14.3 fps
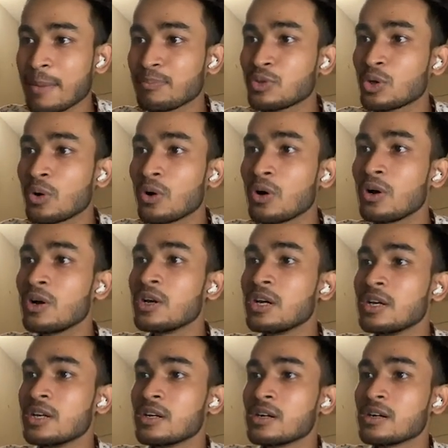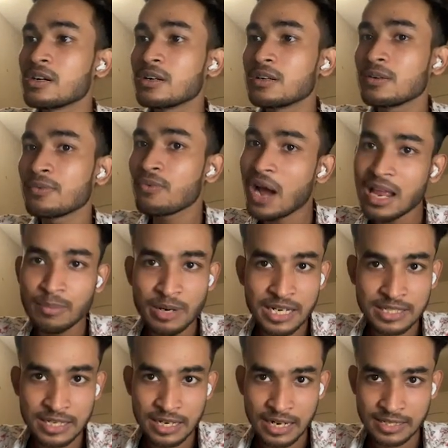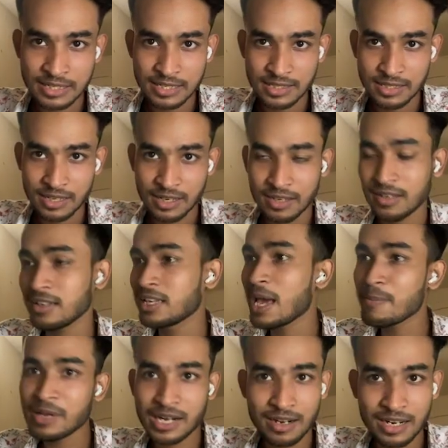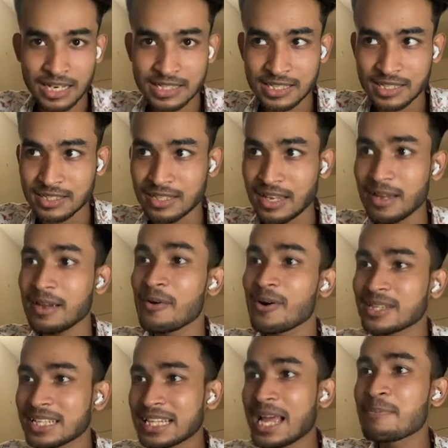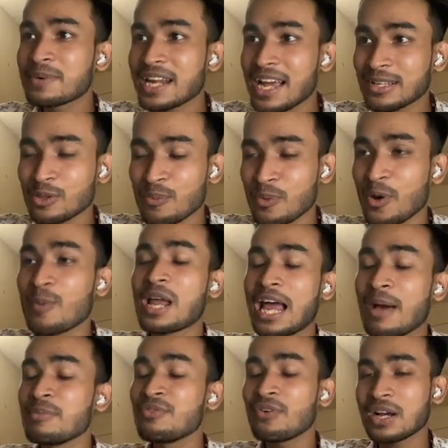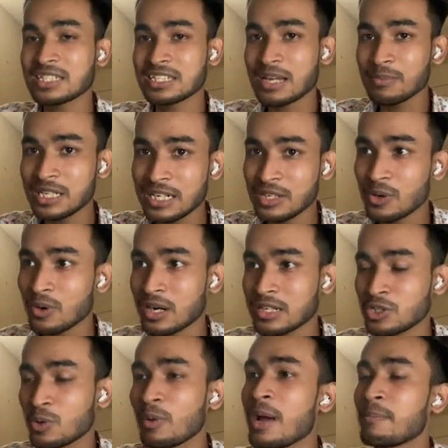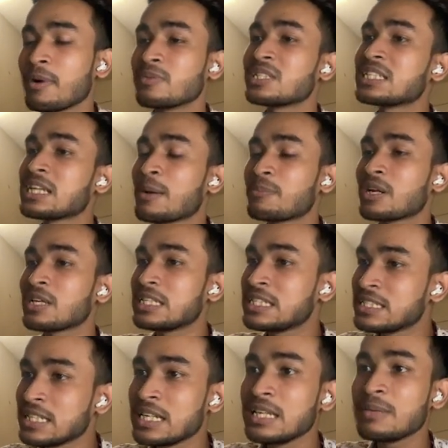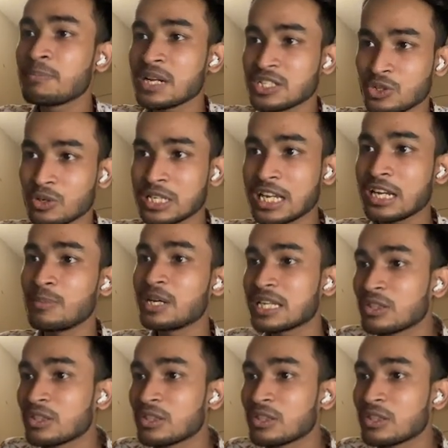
অ্যাপ তো ফাইল ম্যানেজারের অ্যাক্সেস নেয় ক্যামেরার অ্যাক্সেস নেয় অর্থাৎ অ্যাপটা একদম নর্মাল আমি ফার্স্ট টাইম এডিট করার সময় আমি ভাবছি যে অ্যাপটা ইজিলি প্লে স্টোর নিয়ে নিবে